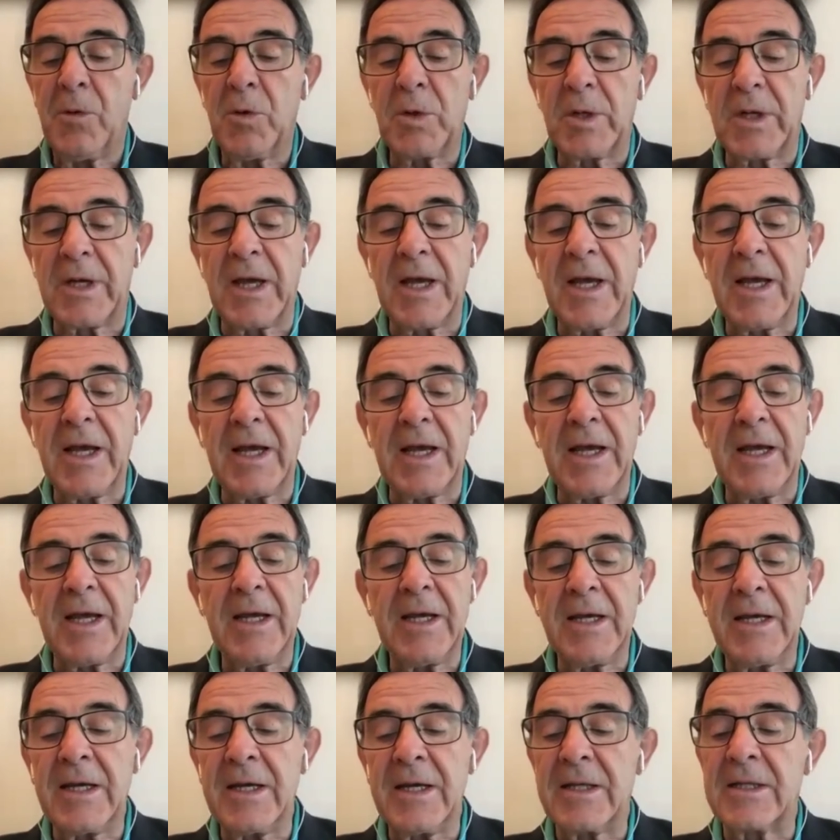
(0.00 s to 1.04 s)
porque
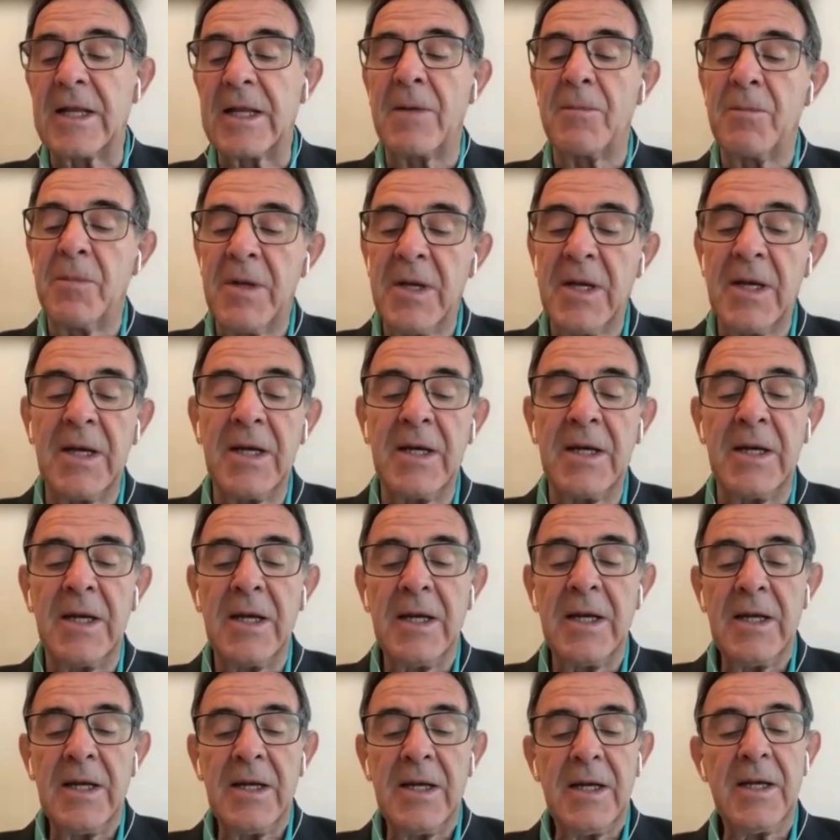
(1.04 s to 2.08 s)
eh,
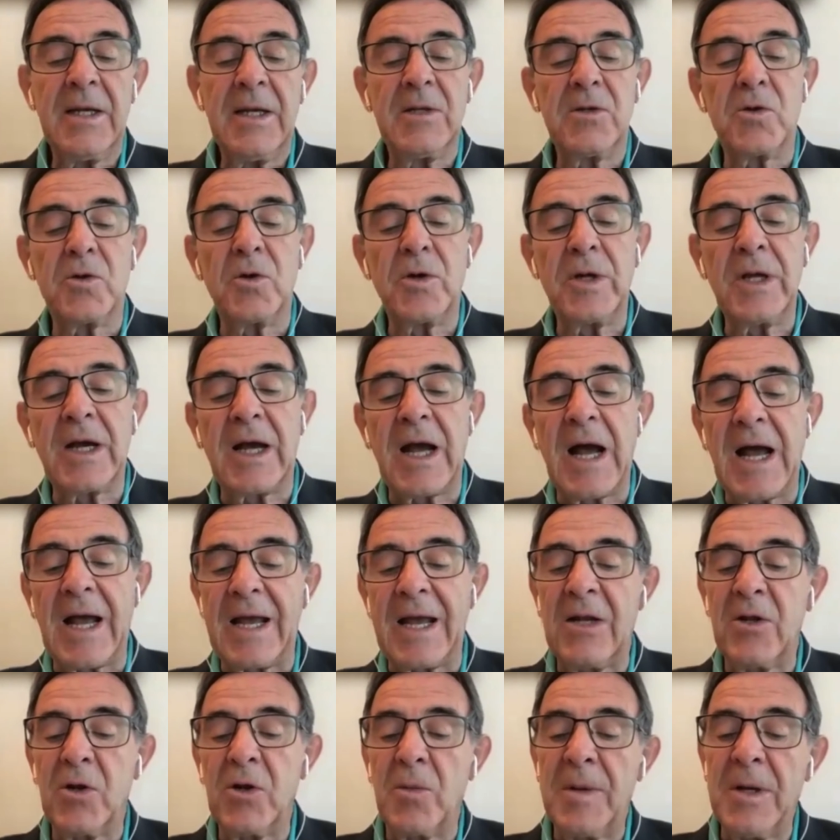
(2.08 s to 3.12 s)
también en
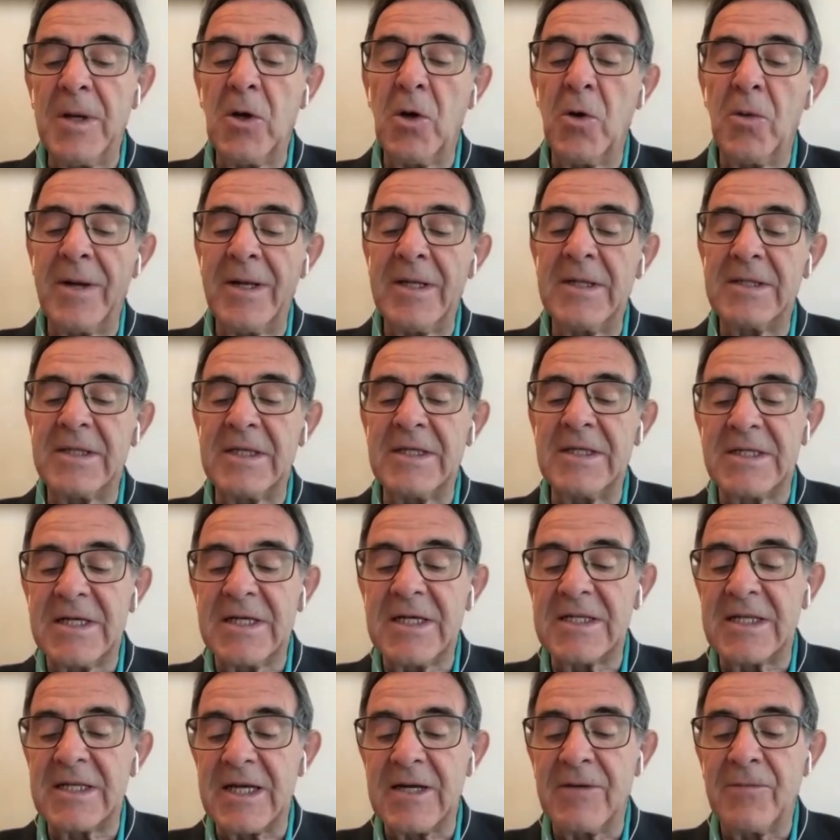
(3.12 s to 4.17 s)
Torija el domingo
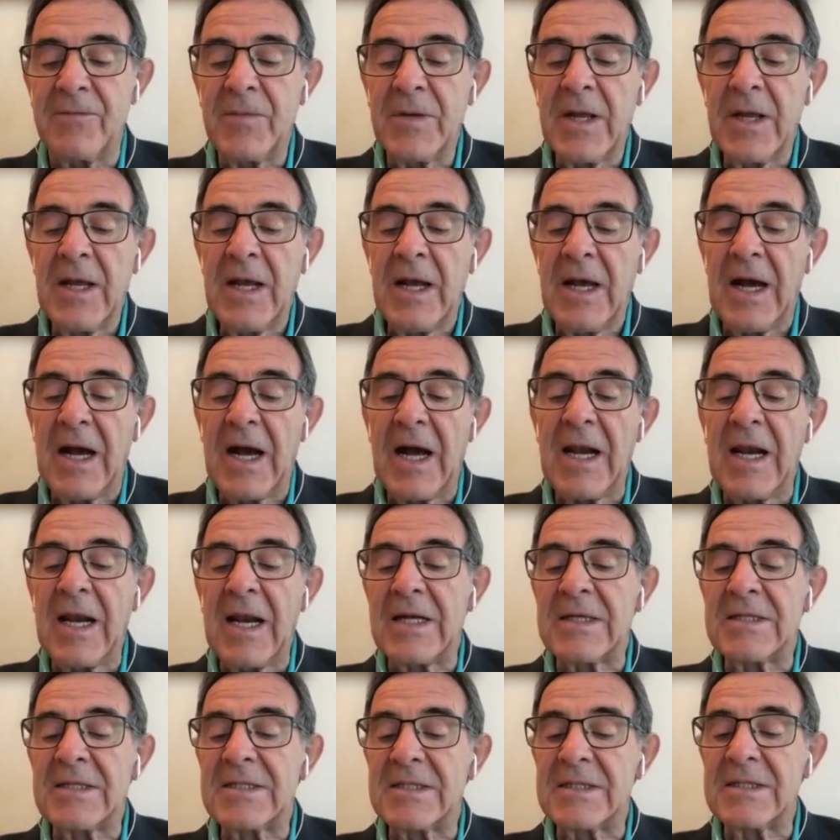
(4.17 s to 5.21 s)
27 a
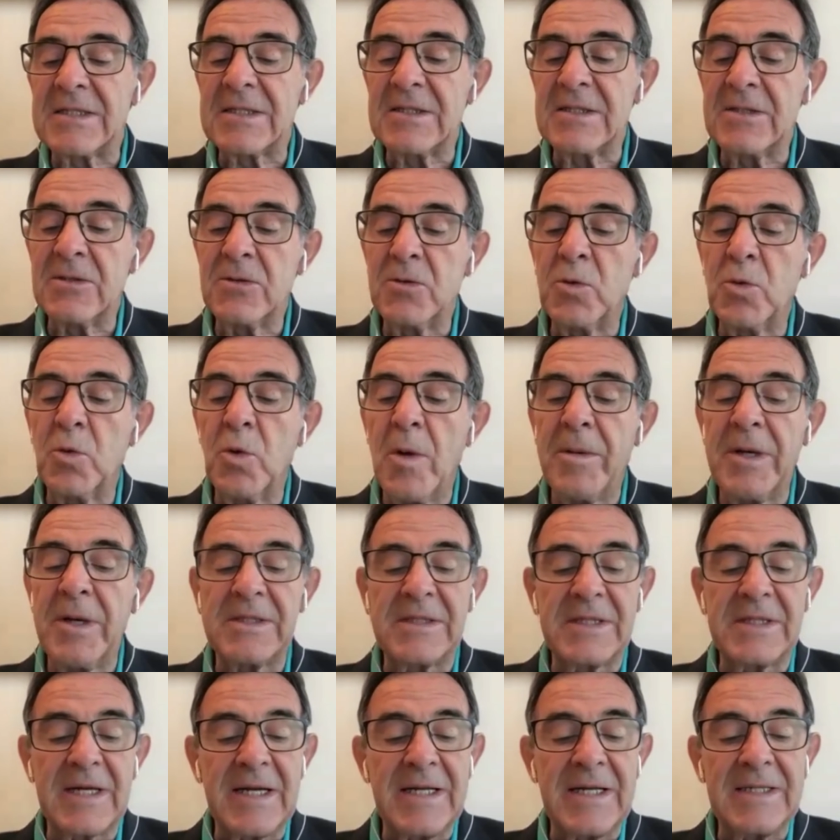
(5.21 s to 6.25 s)
las
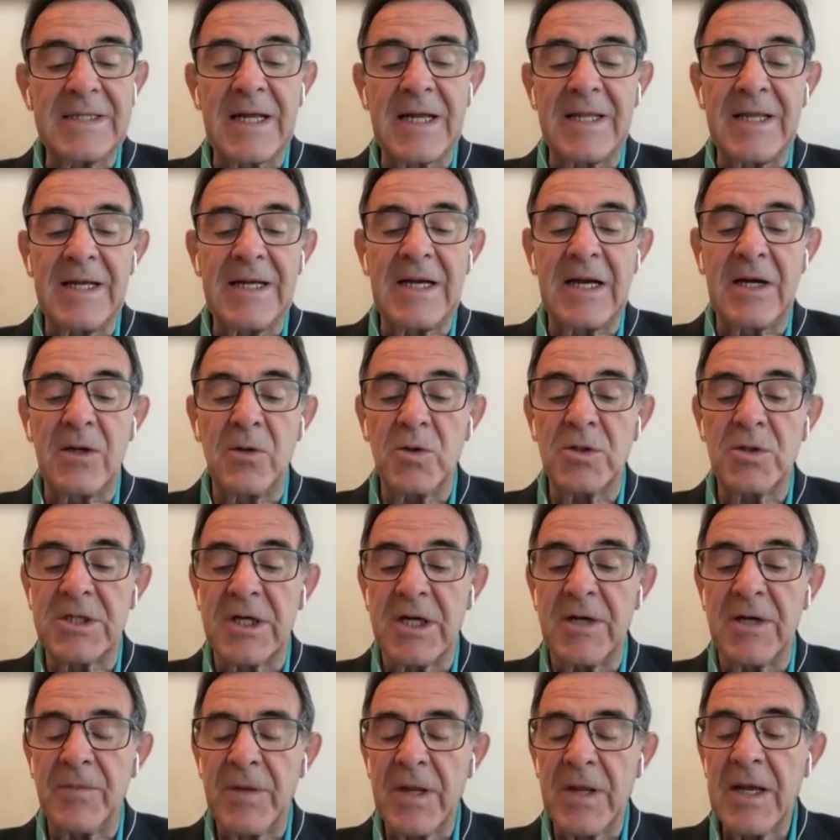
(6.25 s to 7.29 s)
9.30 de la
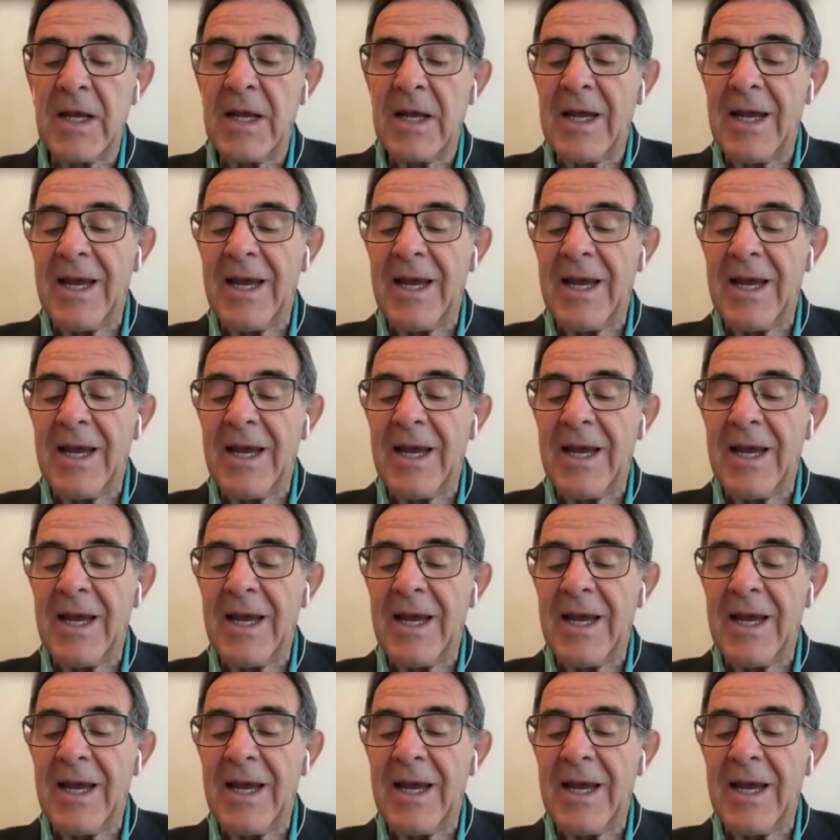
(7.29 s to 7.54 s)
noche